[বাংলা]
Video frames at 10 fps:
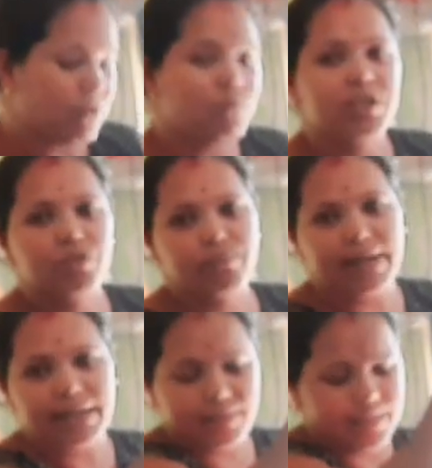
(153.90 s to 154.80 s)
কিন্তু যেহেতু
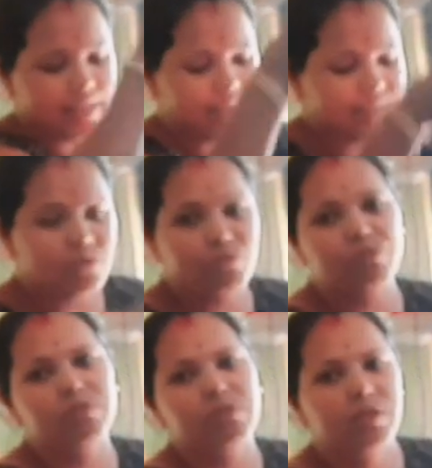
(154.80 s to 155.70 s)
বাড়িতে থাকে না তো
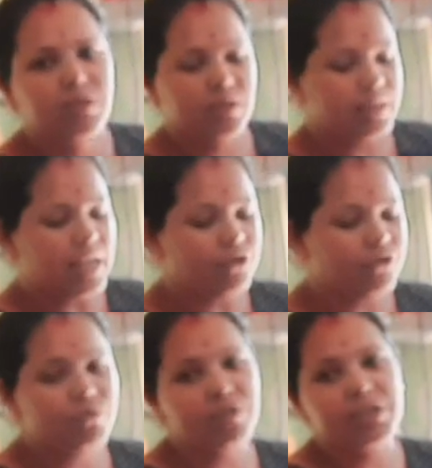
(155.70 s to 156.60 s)
তার
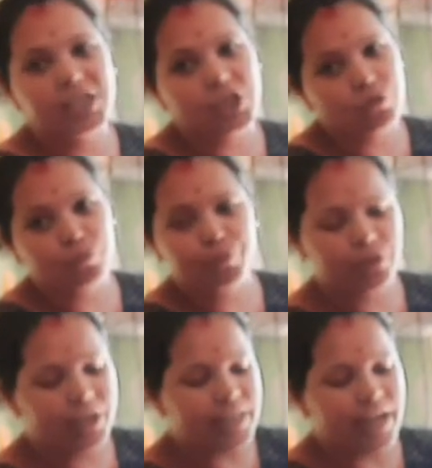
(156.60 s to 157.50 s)
জন্য ঠিক
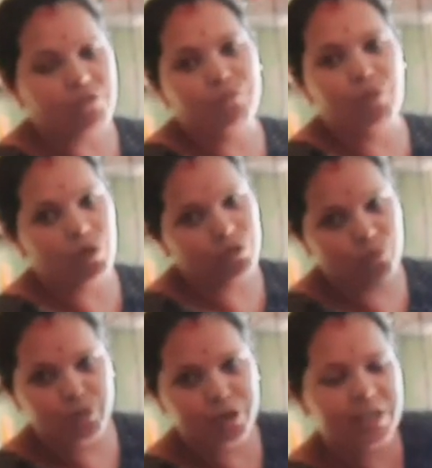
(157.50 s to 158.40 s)
দুপুরেই দেখো ভর
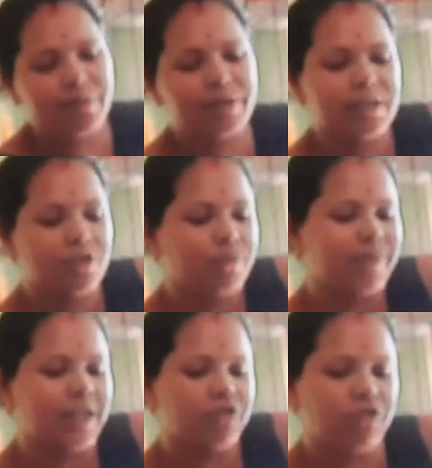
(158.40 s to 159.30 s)
দুপুরেই আমাকে এসব
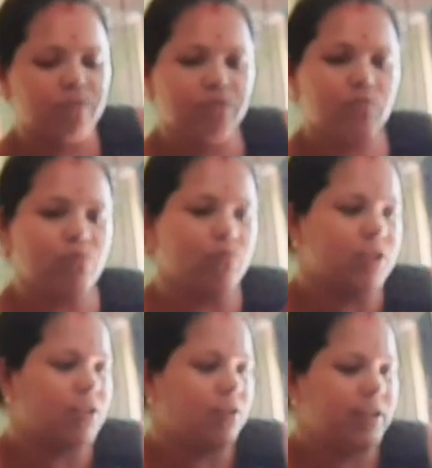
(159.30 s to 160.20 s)
কাজকর্মগুলো
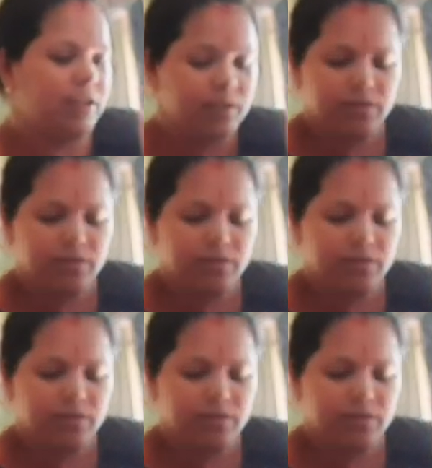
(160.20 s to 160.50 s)
করতে হয়